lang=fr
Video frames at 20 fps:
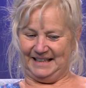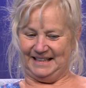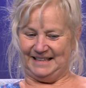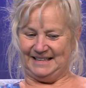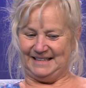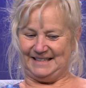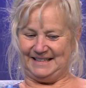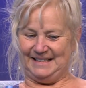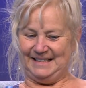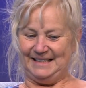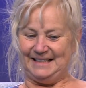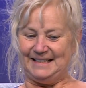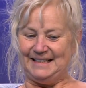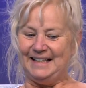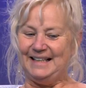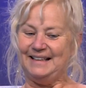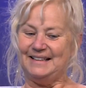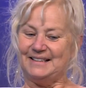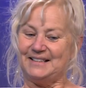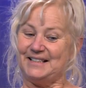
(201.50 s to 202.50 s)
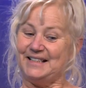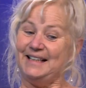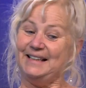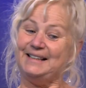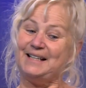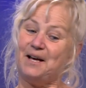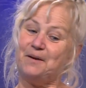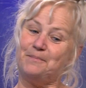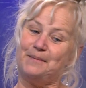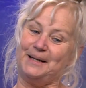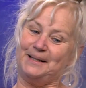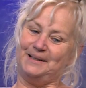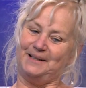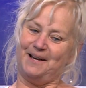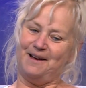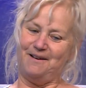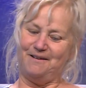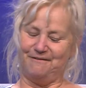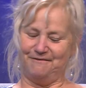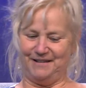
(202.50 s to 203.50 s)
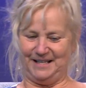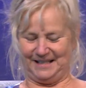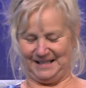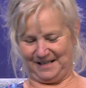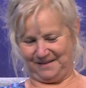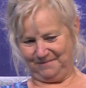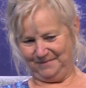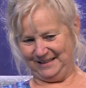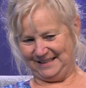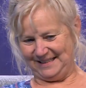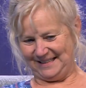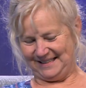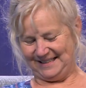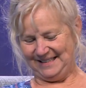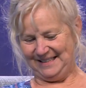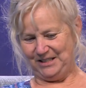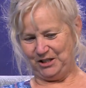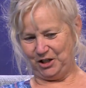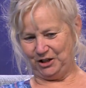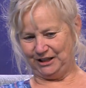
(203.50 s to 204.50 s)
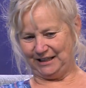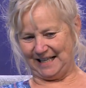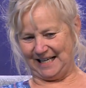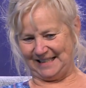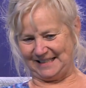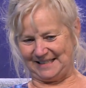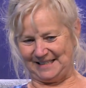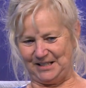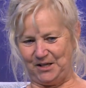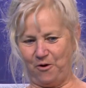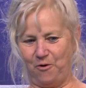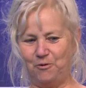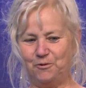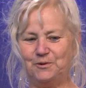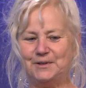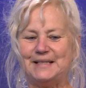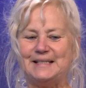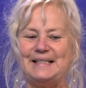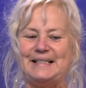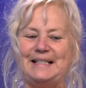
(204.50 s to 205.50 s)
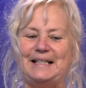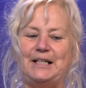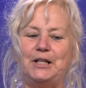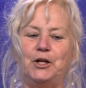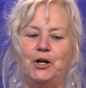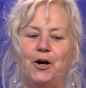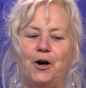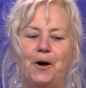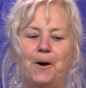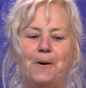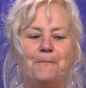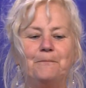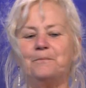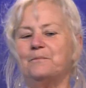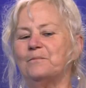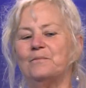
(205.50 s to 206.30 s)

Ce qui est, embêtant avec Amnesty, notre action, c'est que